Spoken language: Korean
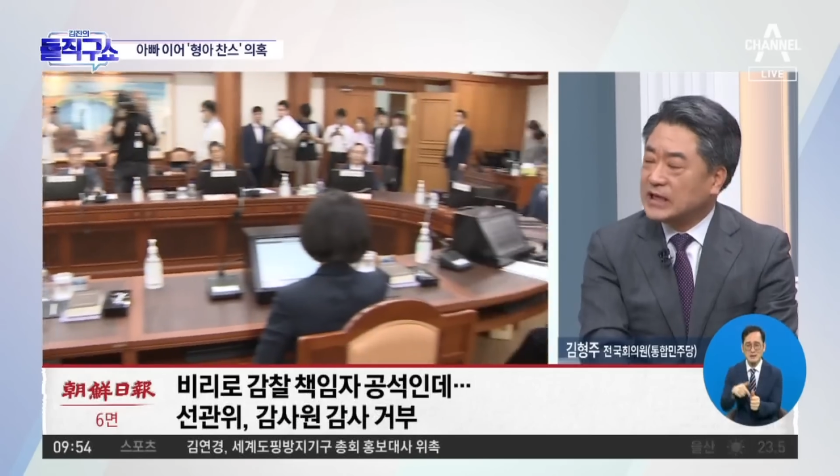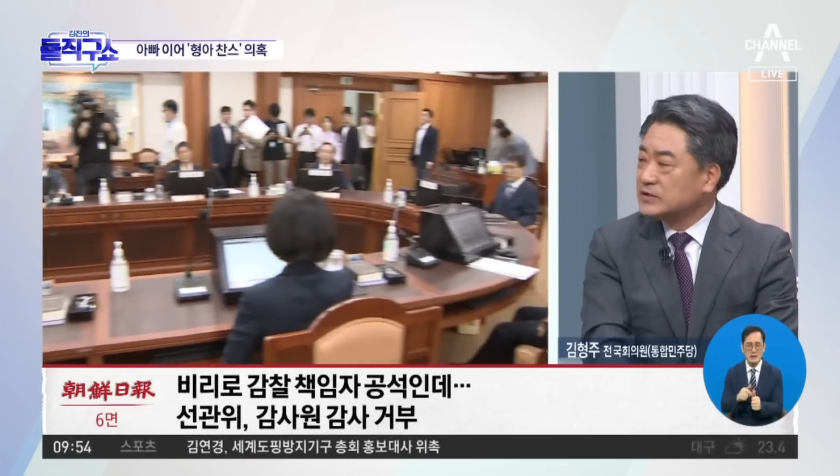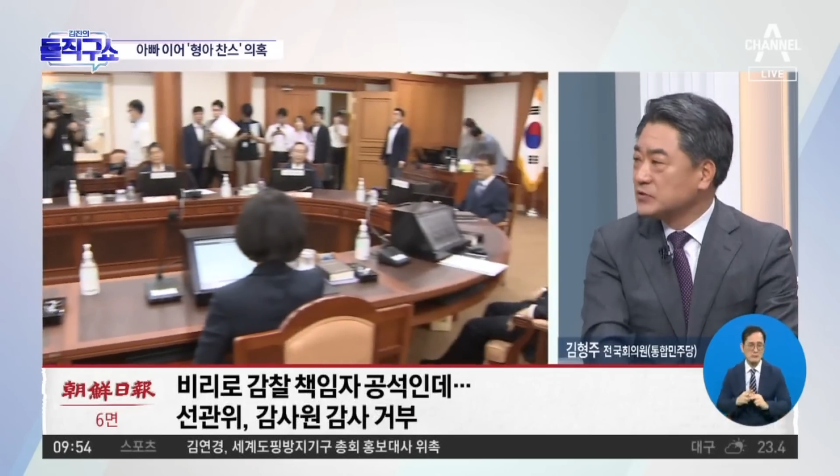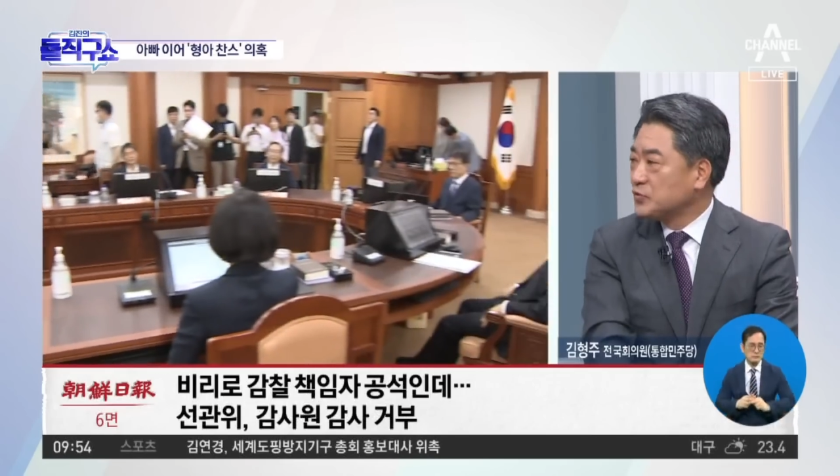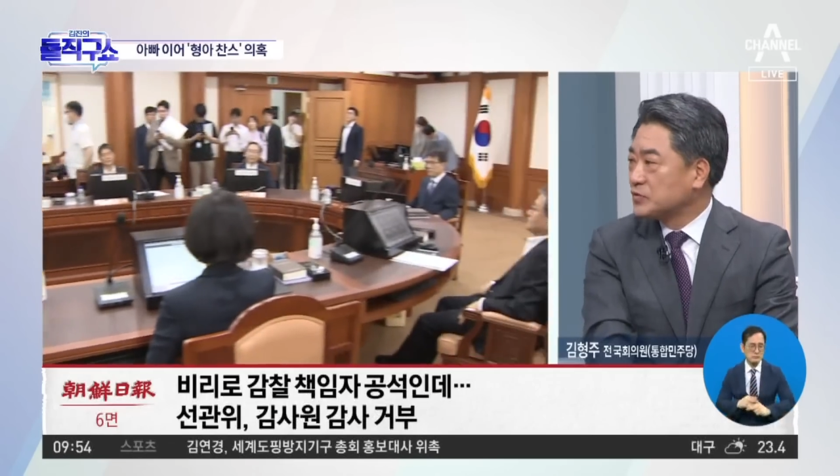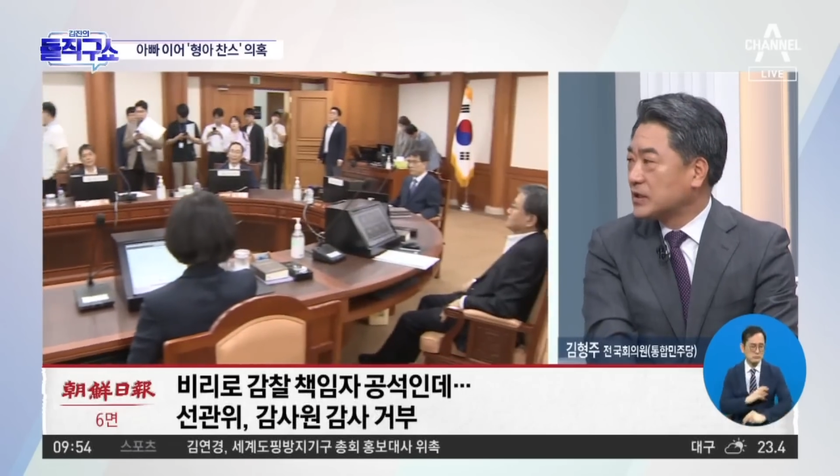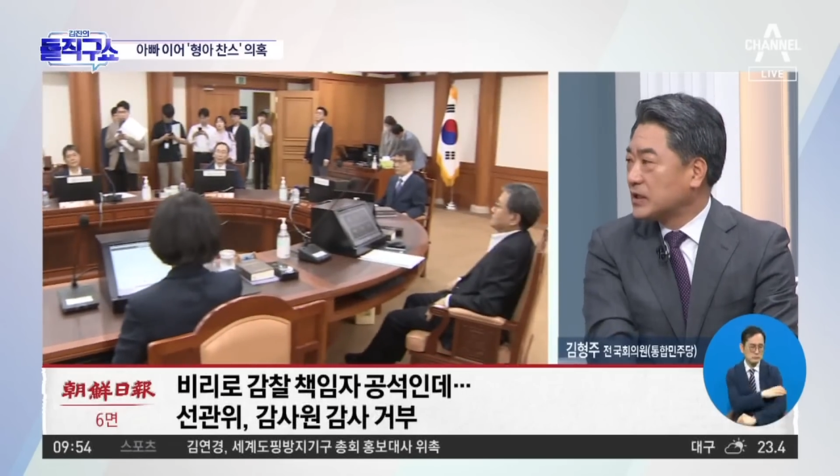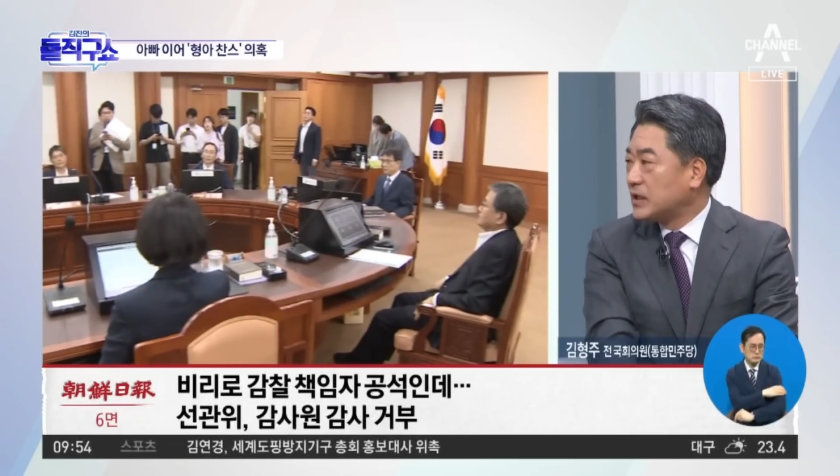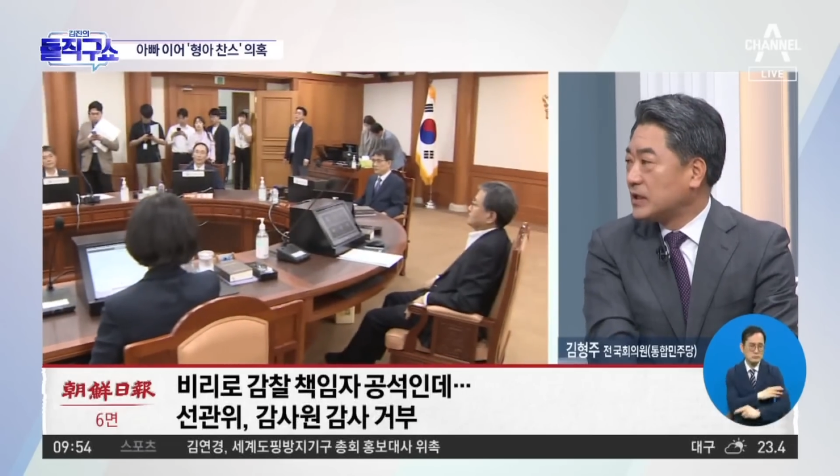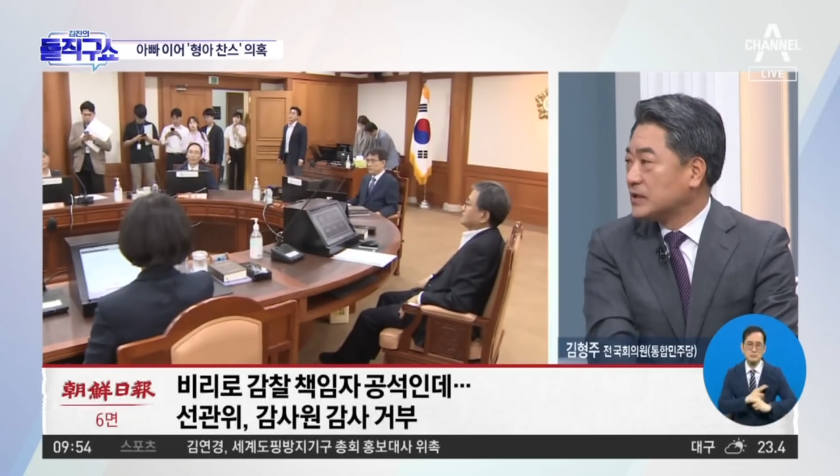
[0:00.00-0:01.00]
자정
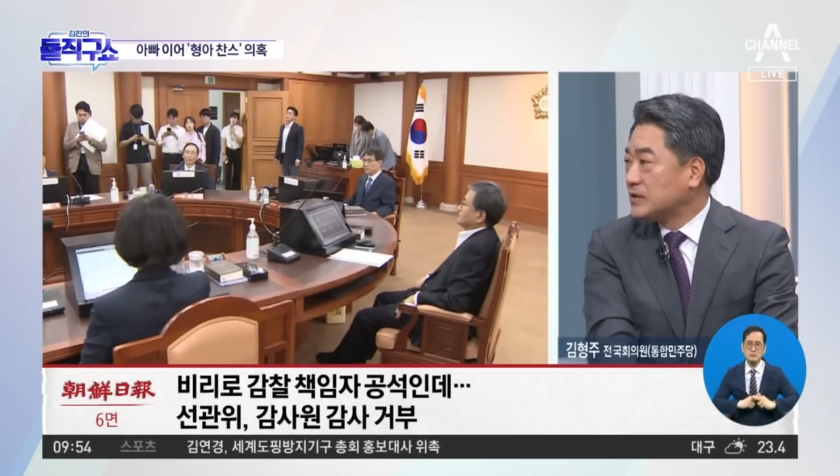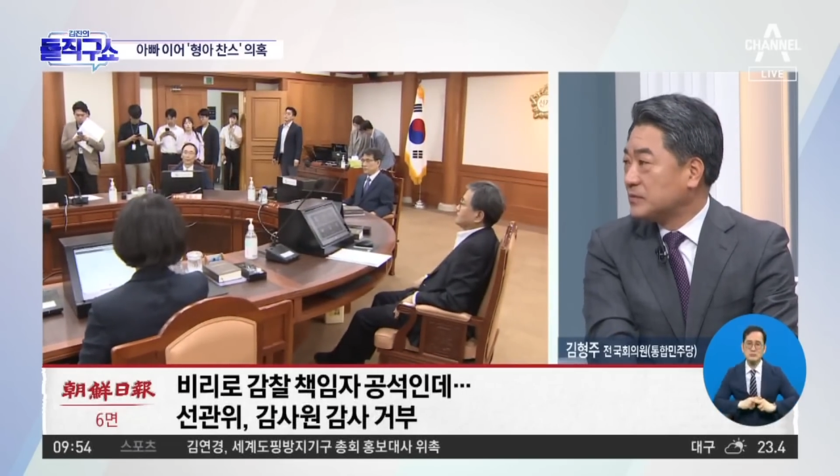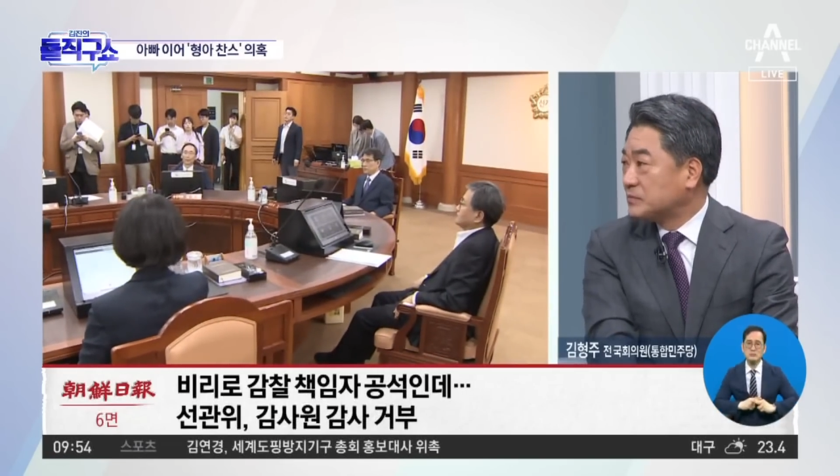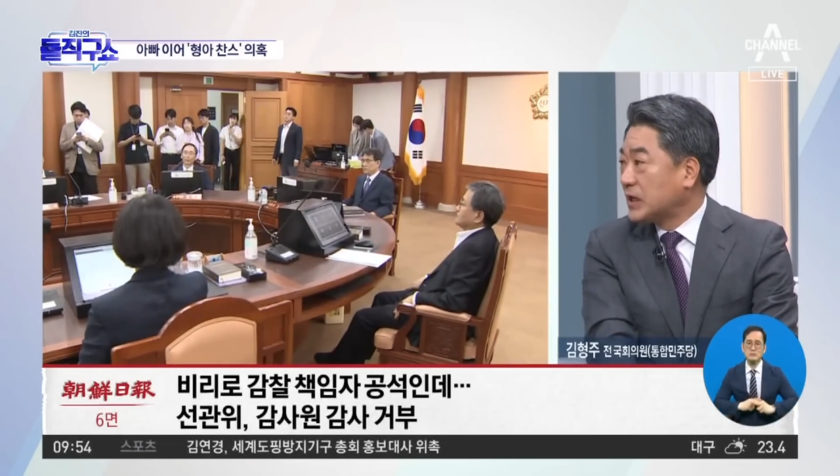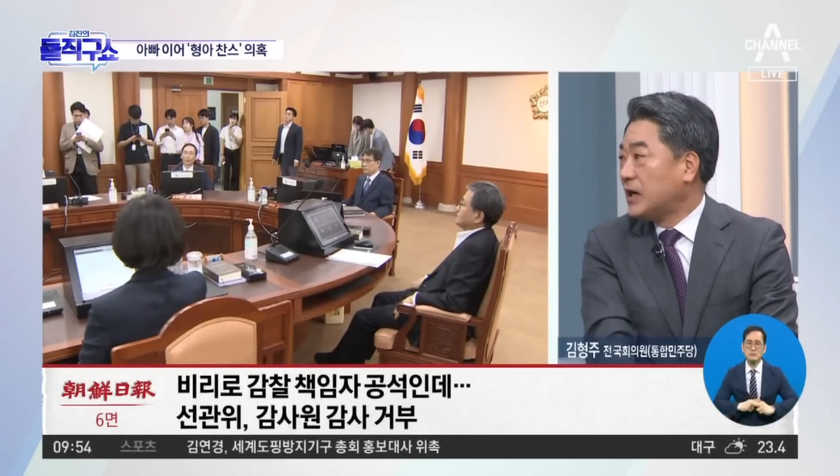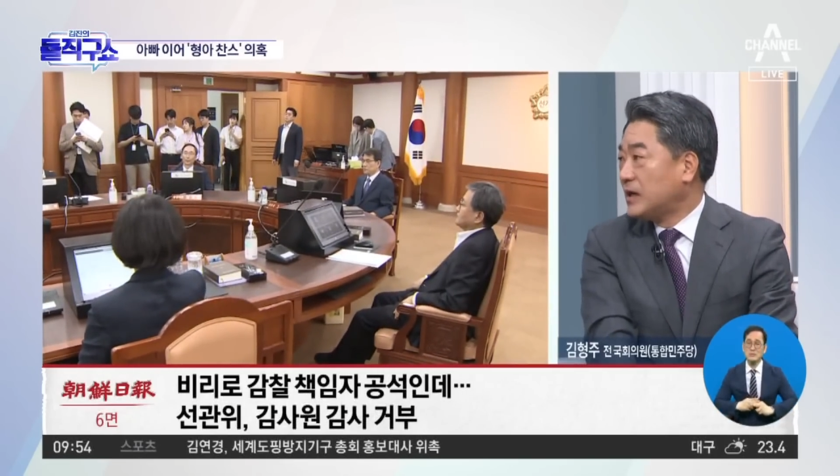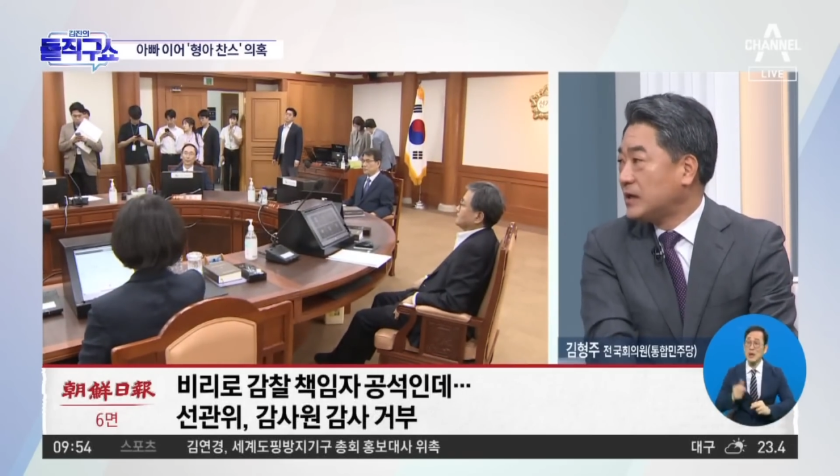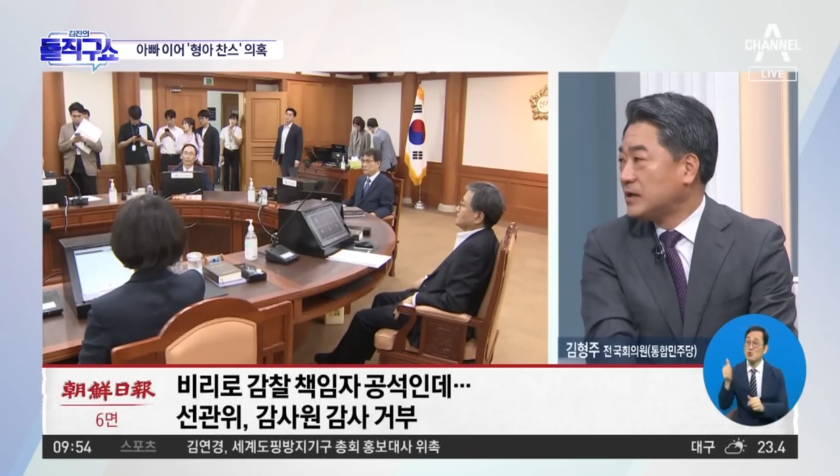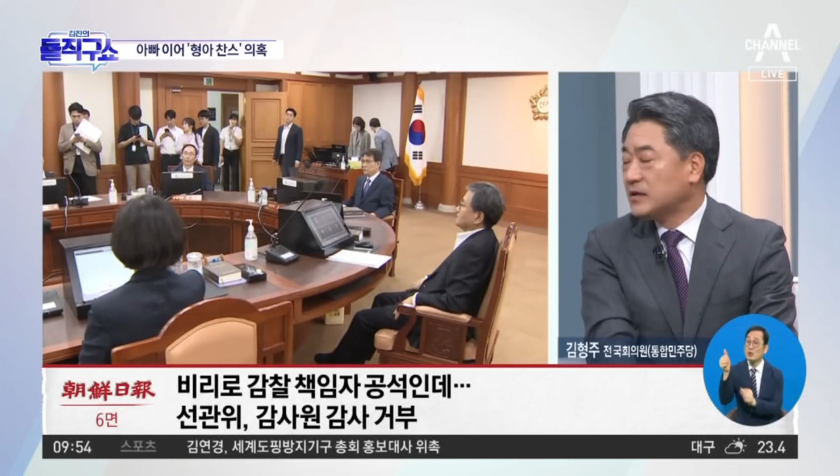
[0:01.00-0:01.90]
효과가 없다.